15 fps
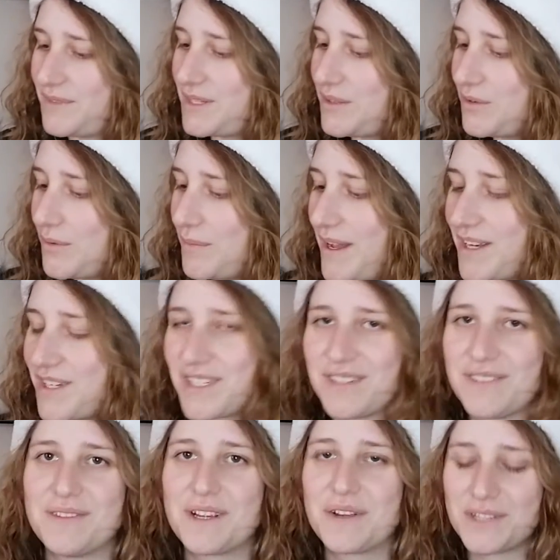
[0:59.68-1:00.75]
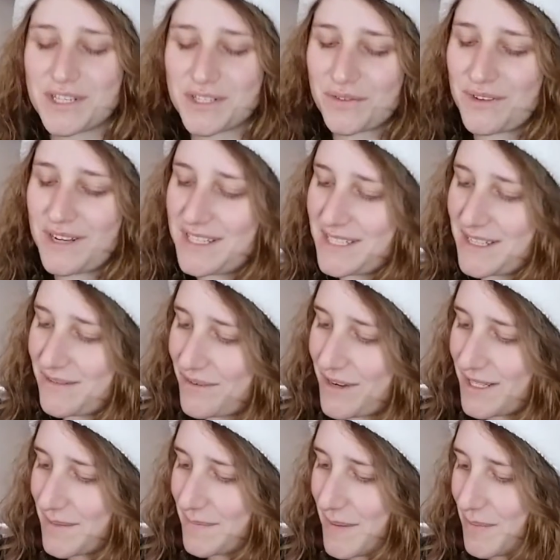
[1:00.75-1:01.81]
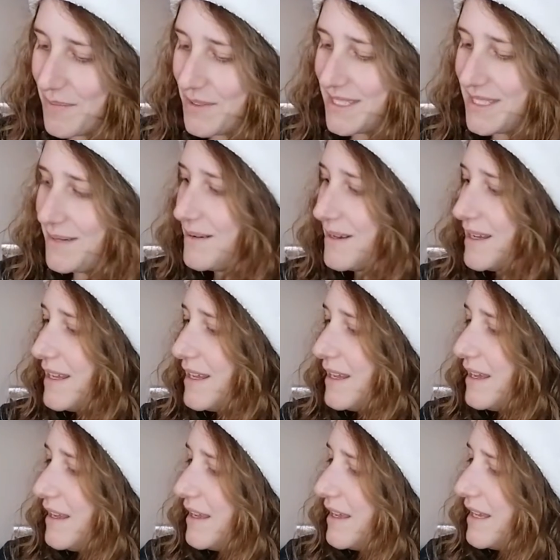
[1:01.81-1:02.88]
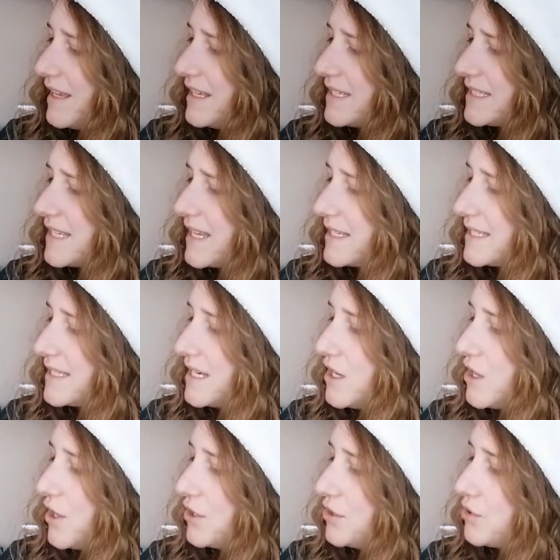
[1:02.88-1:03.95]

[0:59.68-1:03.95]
c'est dommage, mais quand est-ce qu'on va les avoir C'est pas possible. Et ça, c'est l'œil